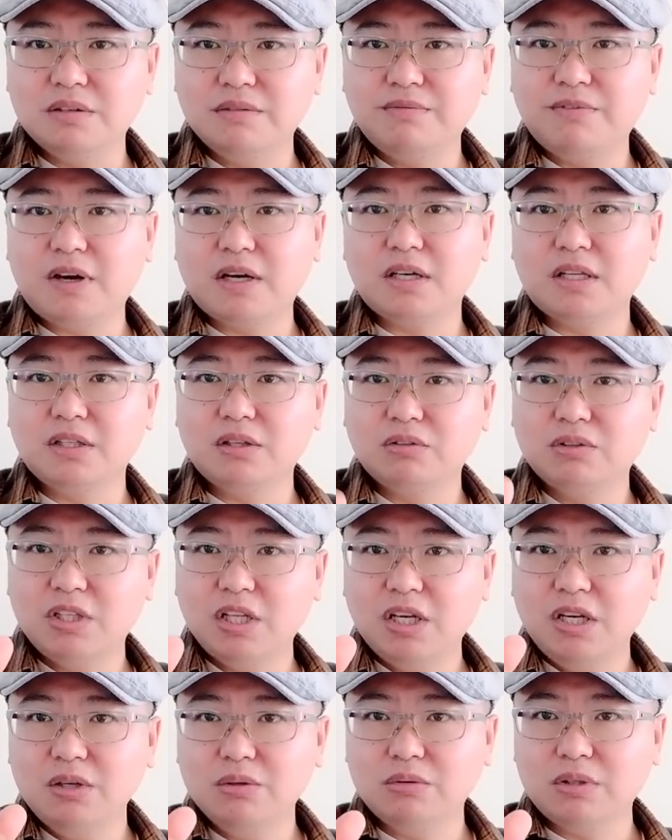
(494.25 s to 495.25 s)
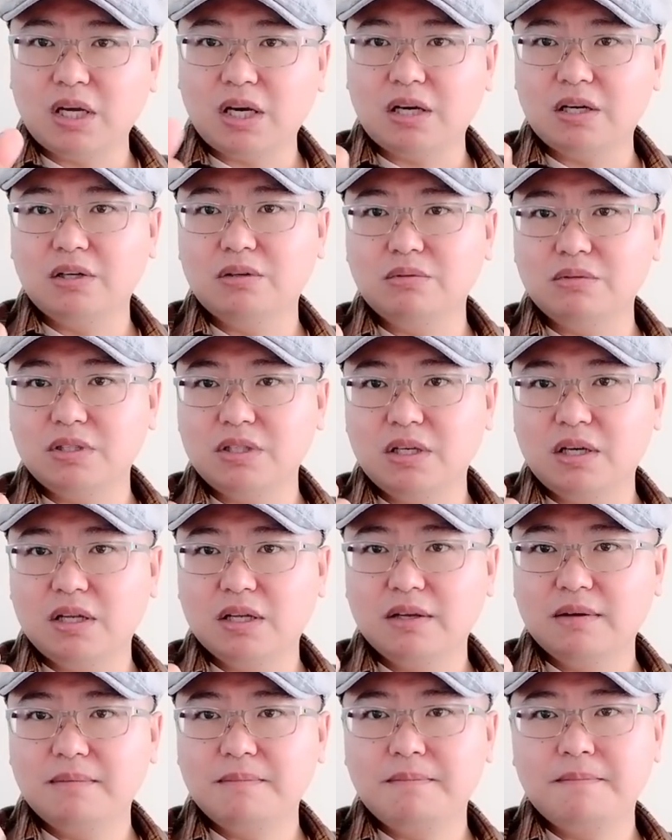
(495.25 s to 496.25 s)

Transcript: 经发展到第六代核武器了，